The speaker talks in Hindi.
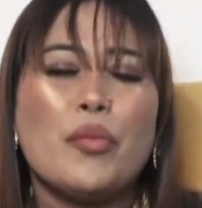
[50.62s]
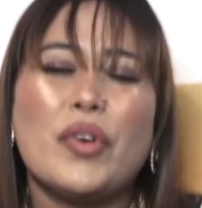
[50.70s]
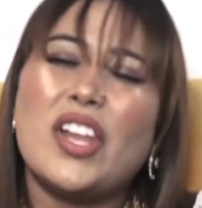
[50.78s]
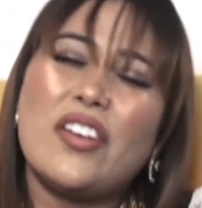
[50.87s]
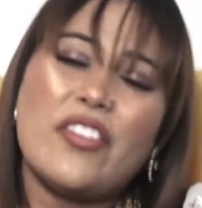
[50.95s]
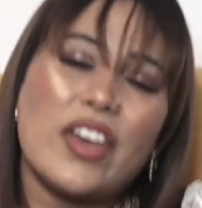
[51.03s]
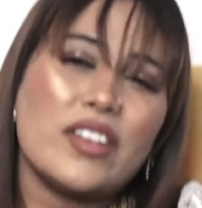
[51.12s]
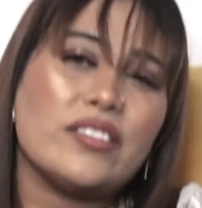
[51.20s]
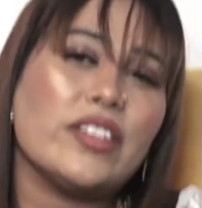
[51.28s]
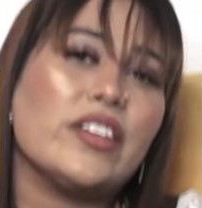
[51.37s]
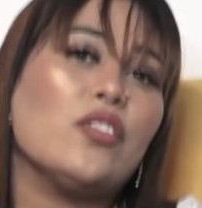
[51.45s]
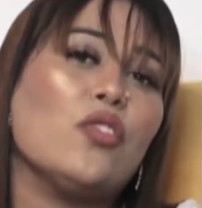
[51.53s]
मतलब
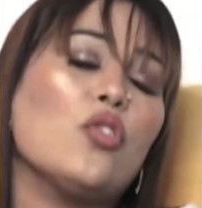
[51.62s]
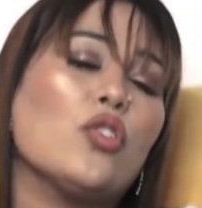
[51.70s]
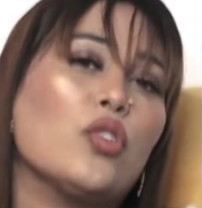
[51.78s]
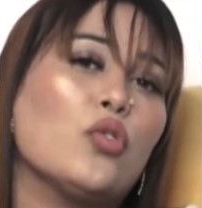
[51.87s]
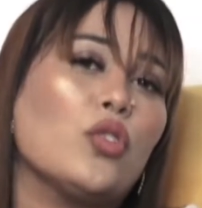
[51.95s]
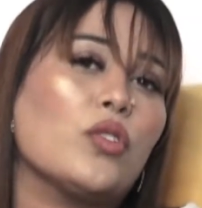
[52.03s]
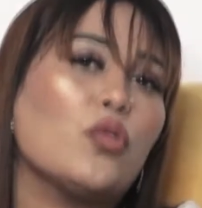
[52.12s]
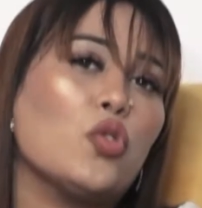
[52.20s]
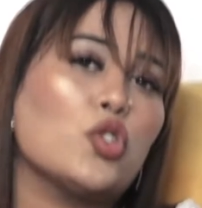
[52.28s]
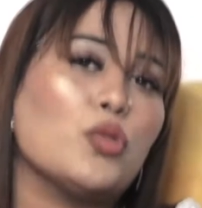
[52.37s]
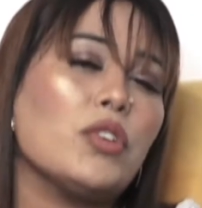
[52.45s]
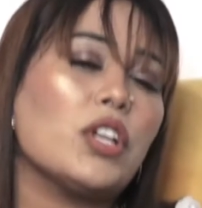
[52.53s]
वैसे ही लोग
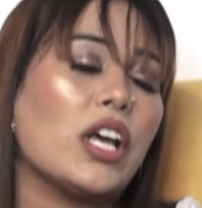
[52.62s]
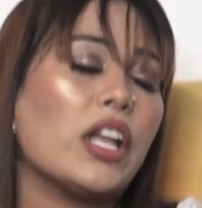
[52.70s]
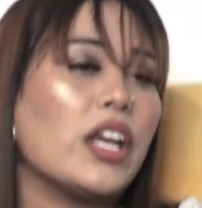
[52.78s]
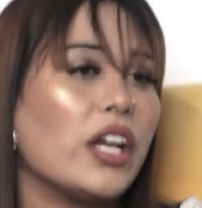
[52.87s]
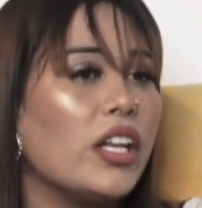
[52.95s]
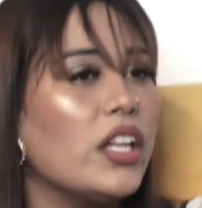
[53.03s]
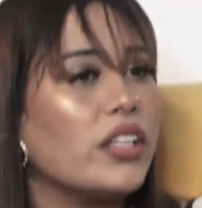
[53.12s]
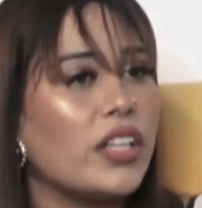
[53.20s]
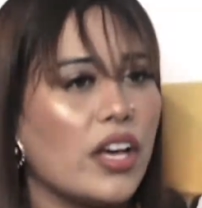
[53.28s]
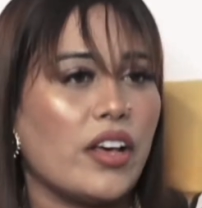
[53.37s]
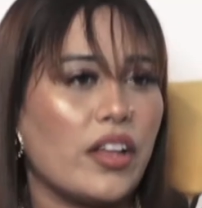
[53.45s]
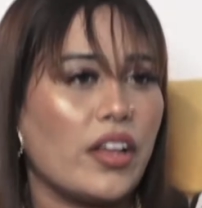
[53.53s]
कुछ भी करने के लिए
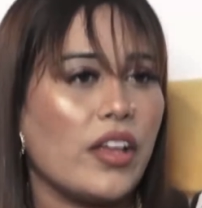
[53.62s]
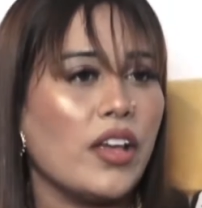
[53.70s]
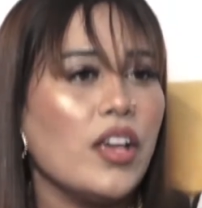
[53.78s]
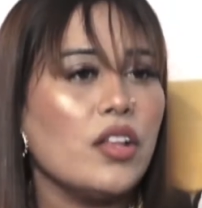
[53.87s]
तैयार हैं